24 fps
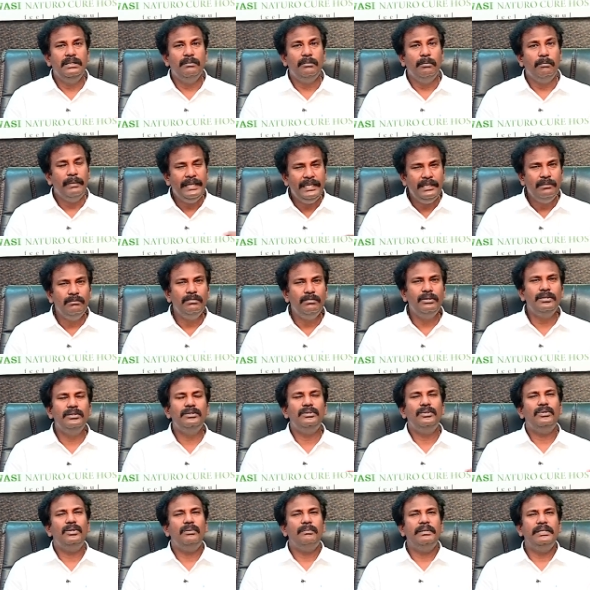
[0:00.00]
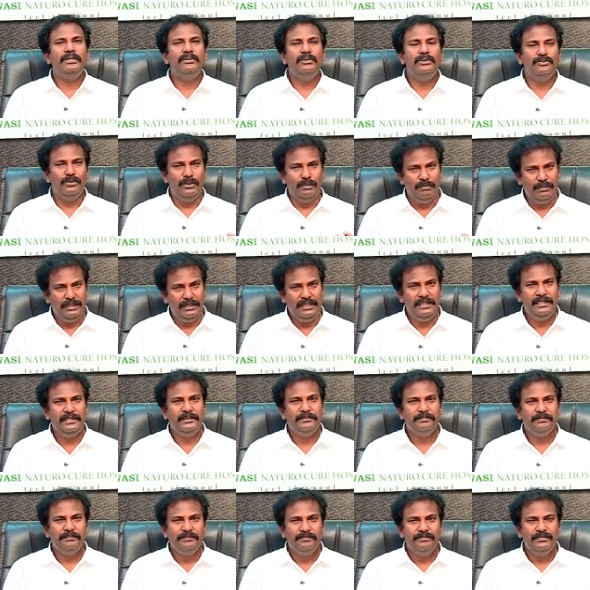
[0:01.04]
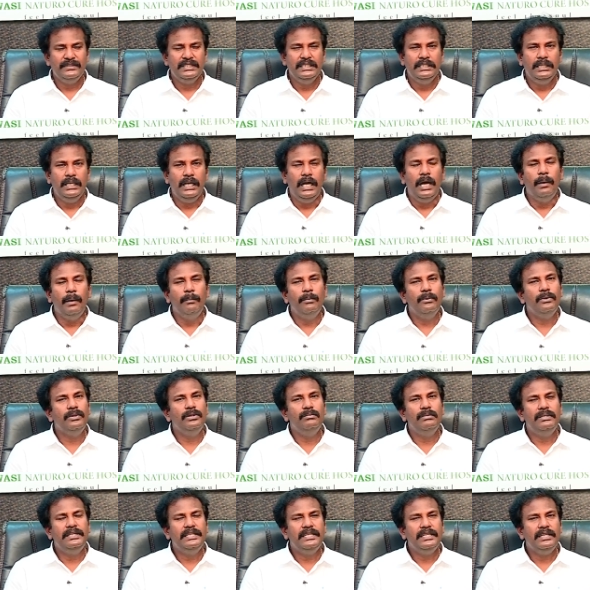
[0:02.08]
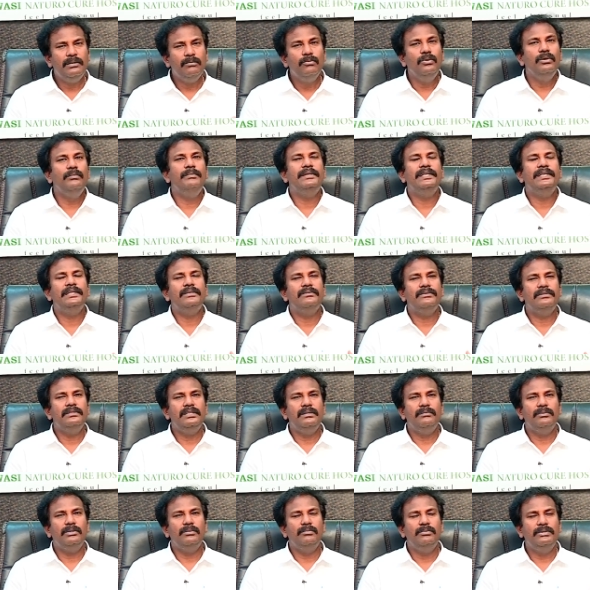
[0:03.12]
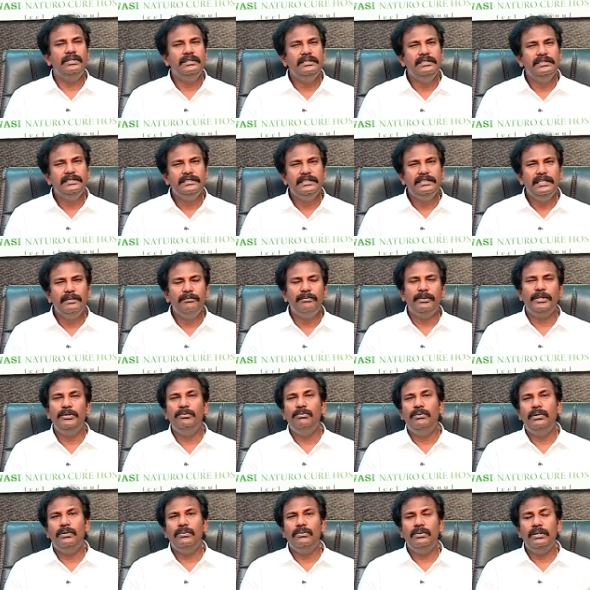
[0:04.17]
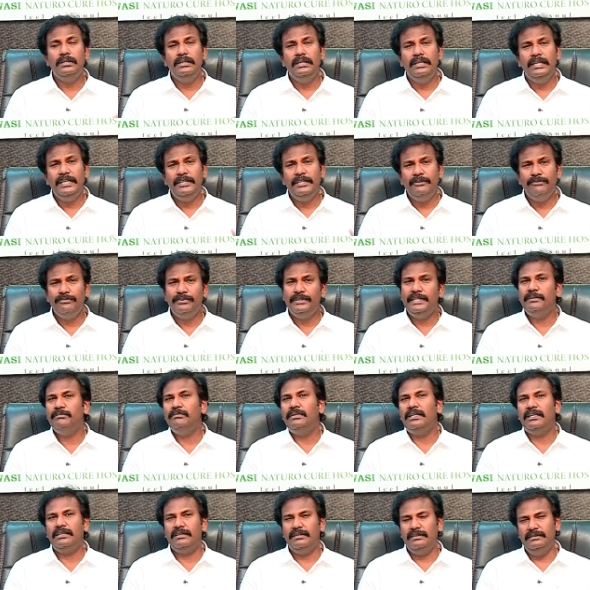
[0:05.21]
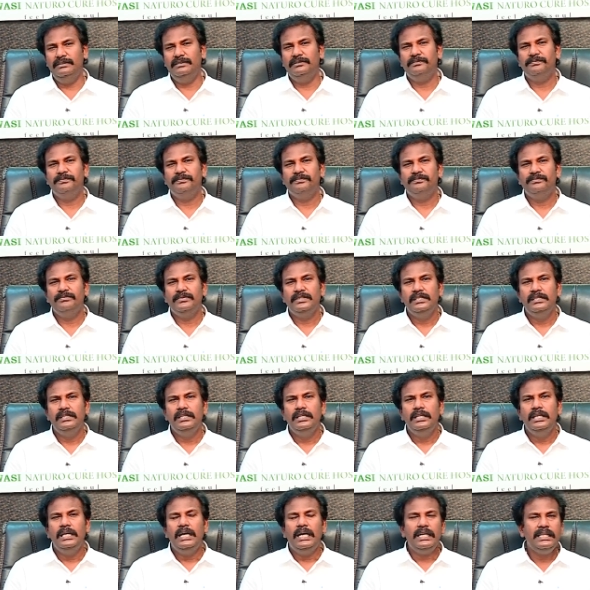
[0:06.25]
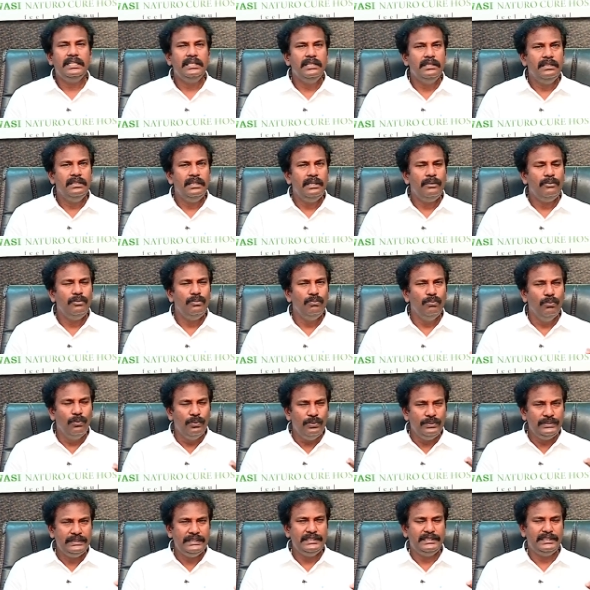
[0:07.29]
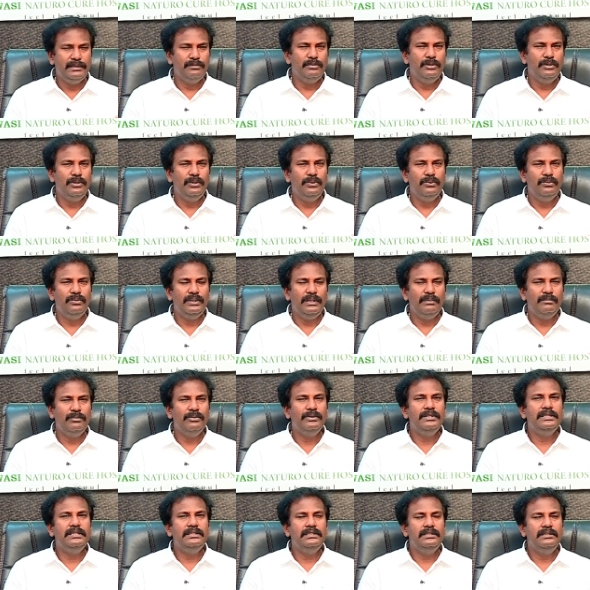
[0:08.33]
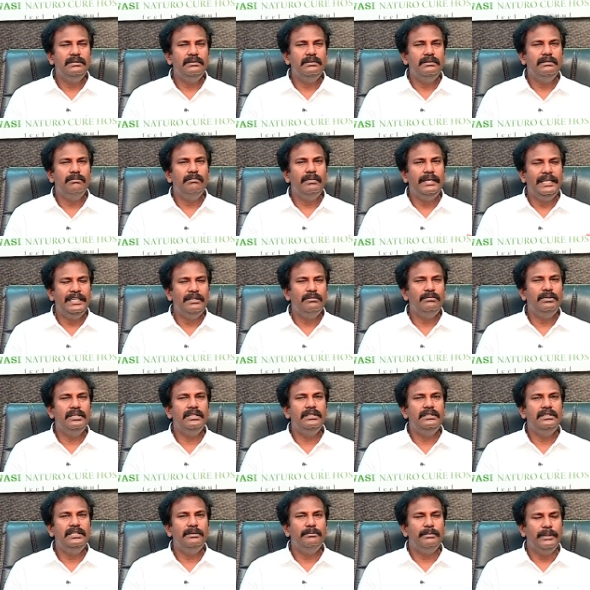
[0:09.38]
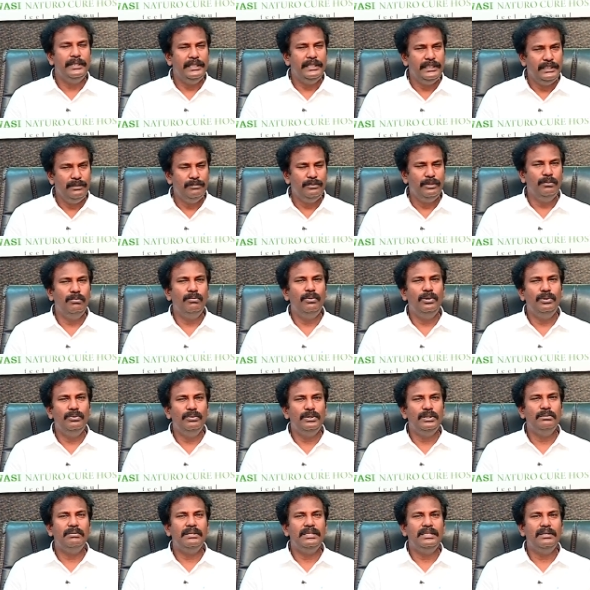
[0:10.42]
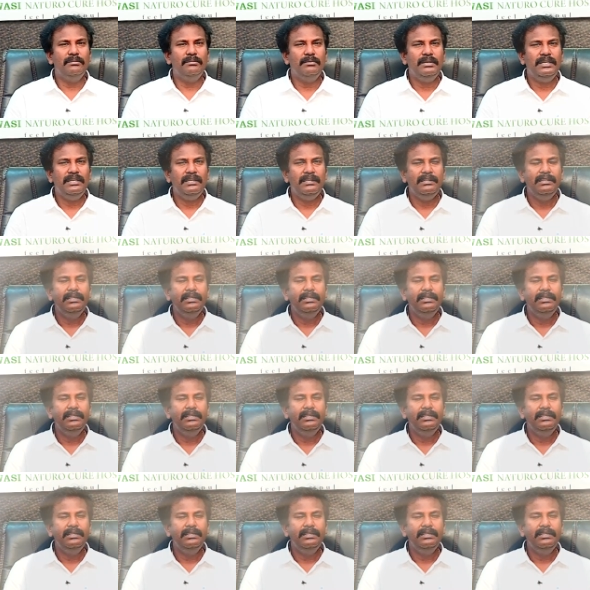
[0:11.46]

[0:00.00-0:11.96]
நம்ம பயன்படுத்தணும் அப்படின்னு சொல்லி சொன்னோம்னா அப்போ வந்து பார்த்திங்கன்னா முழுமையாக வந்து நமக்கு போய் ஈஸியாக பதிவாகும் அது லைஃப் டைம் மறக்காது ஆனால் ஏதாவது ஒரு சென்ஸை மட்டும் நம்ம வந்து பயன்படுத்தி படிக்கப்படும் பொழுது வந்து பார்த்தோம்னா